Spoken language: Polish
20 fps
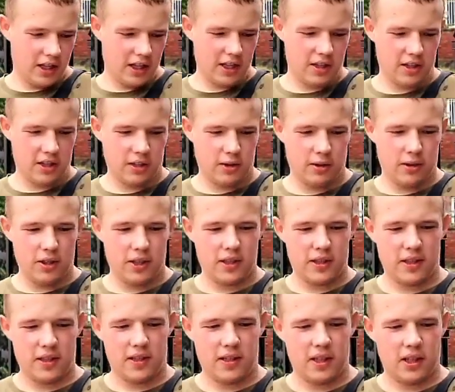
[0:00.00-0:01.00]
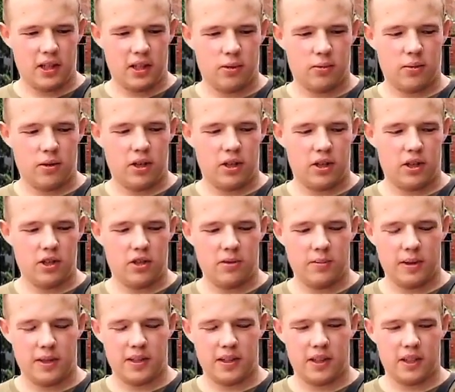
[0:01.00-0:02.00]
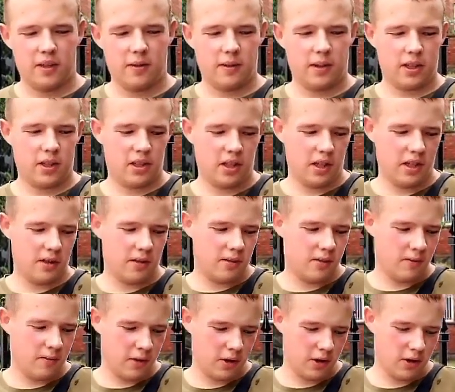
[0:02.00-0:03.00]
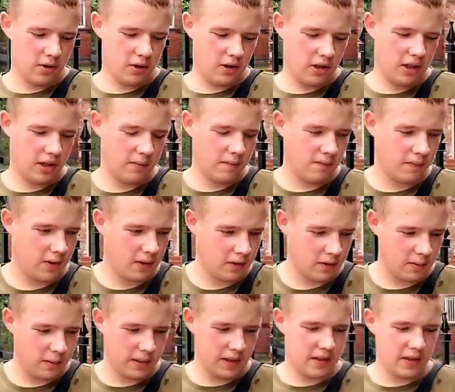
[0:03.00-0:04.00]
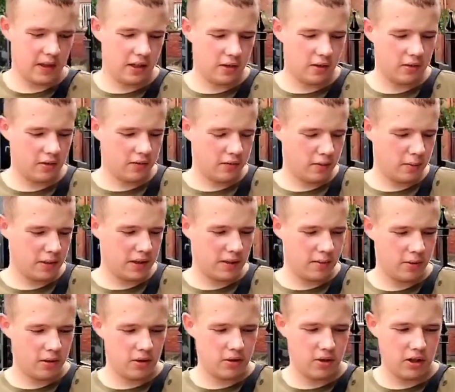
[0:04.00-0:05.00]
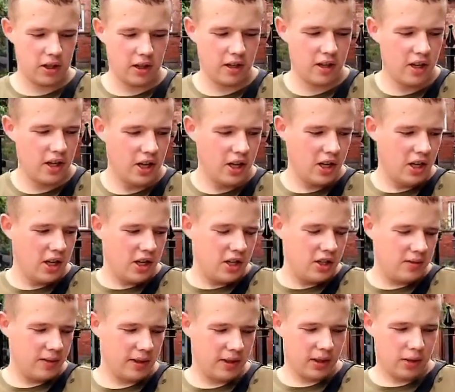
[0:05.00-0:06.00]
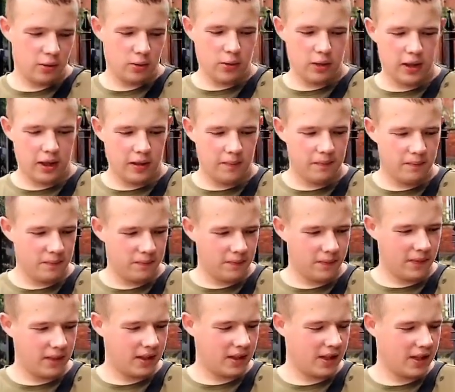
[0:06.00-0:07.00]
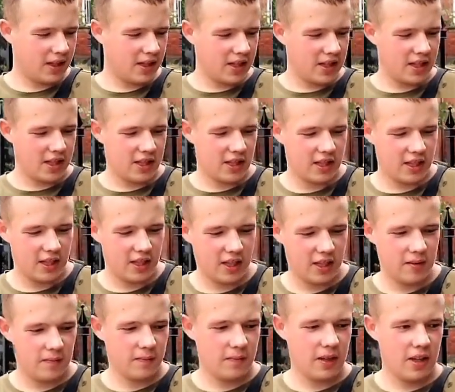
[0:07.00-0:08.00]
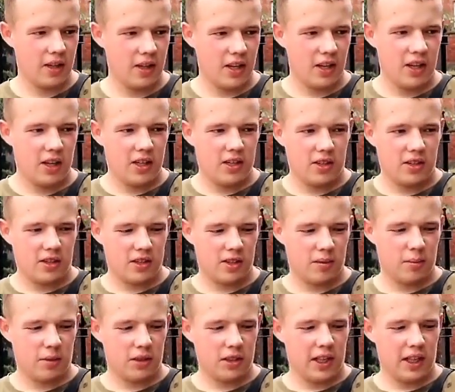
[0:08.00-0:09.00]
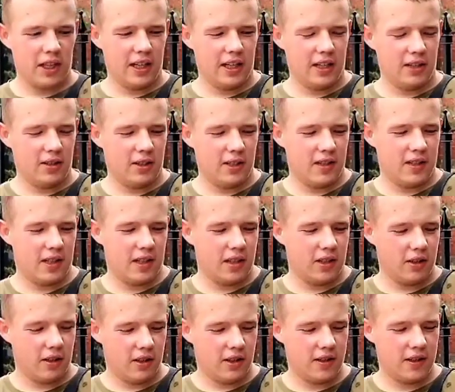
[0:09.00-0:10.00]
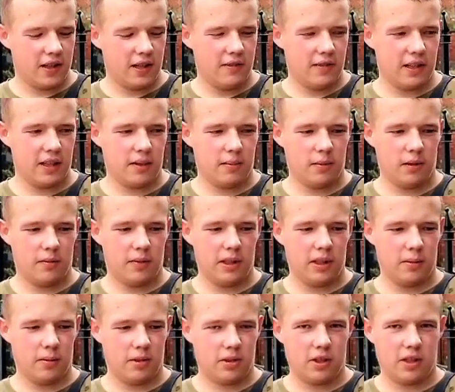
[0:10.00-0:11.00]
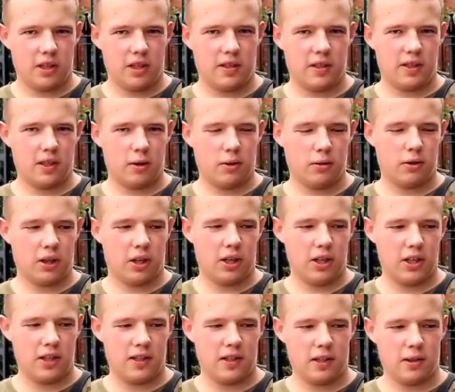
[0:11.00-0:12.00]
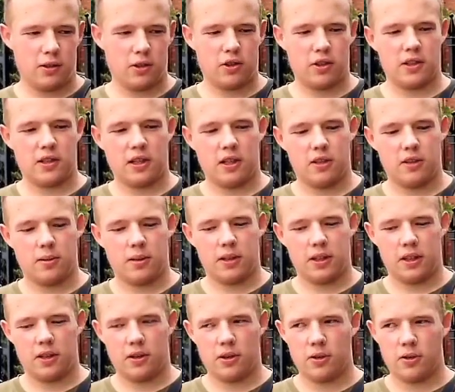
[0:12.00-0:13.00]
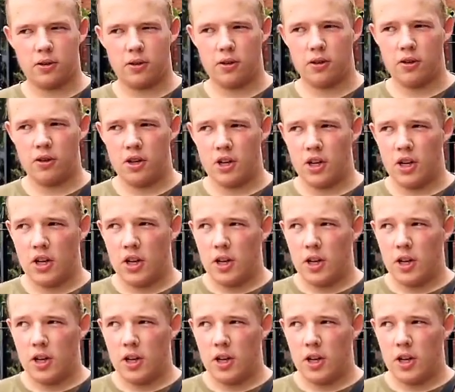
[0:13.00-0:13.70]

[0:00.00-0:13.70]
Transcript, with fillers: i należała do diecezji, której siedziba znajdowała się w Rogoźnie, w obecnym kościele Świętego Ducha. E, no co było dalej, no niestety do końca nie wiadomo. Wiadomo, że staroluteranie istnieje do 1939 roku,